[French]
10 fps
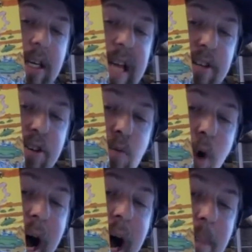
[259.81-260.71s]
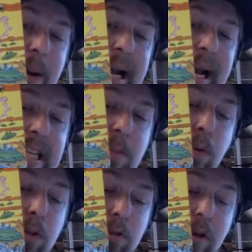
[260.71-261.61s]
quelques mois après
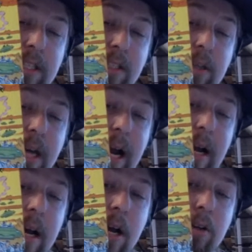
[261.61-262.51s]
l'explosion de la centrale